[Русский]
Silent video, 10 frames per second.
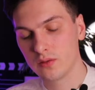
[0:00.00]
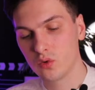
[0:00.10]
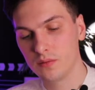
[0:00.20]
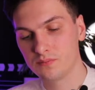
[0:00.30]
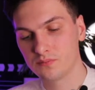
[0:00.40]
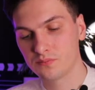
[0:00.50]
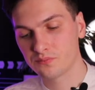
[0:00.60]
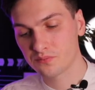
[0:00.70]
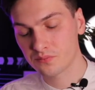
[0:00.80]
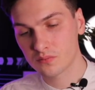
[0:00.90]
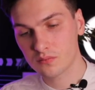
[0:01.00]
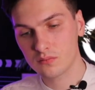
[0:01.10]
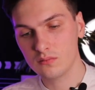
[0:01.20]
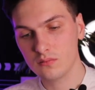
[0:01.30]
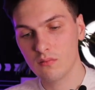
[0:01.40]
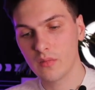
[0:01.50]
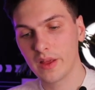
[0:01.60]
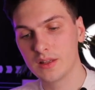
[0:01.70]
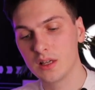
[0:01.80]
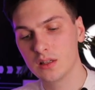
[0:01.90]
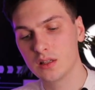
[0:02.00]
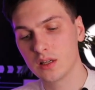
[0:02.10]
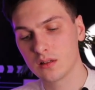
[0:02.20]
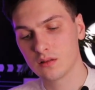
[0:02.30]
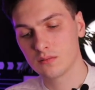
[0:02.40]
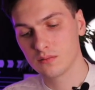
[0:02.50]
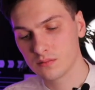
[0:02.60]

него, и здесь есть